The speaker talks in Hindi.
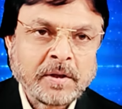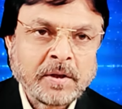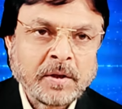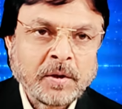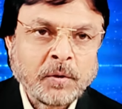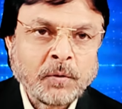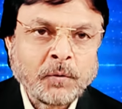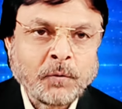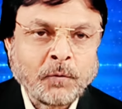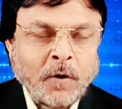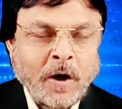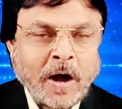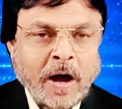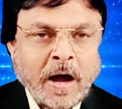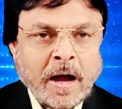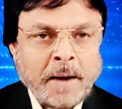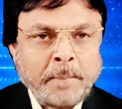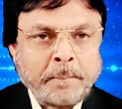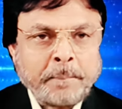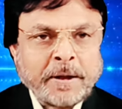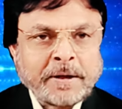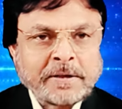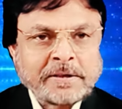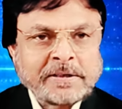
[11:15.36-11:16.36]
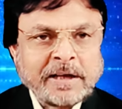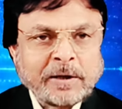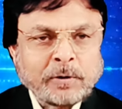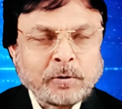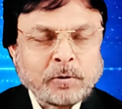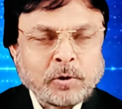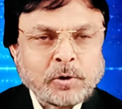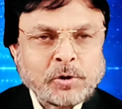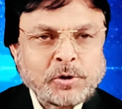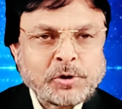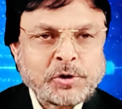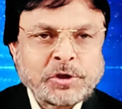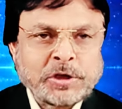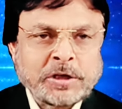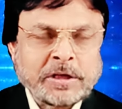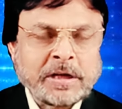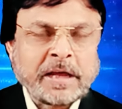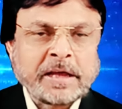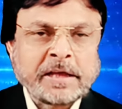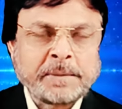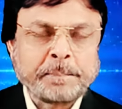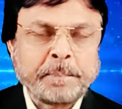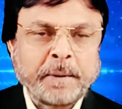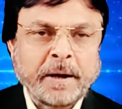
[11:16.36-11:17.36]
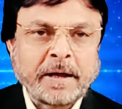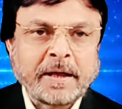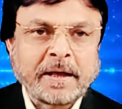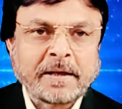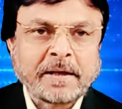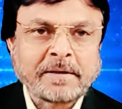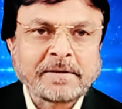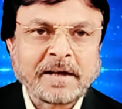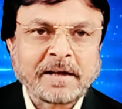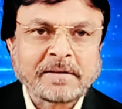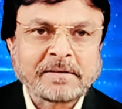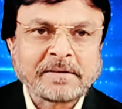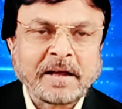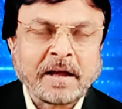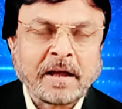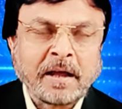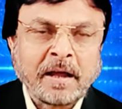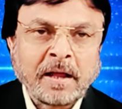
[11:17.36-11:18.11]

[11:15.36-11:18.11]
वहां पर ये कुछ नहीं पाया जाता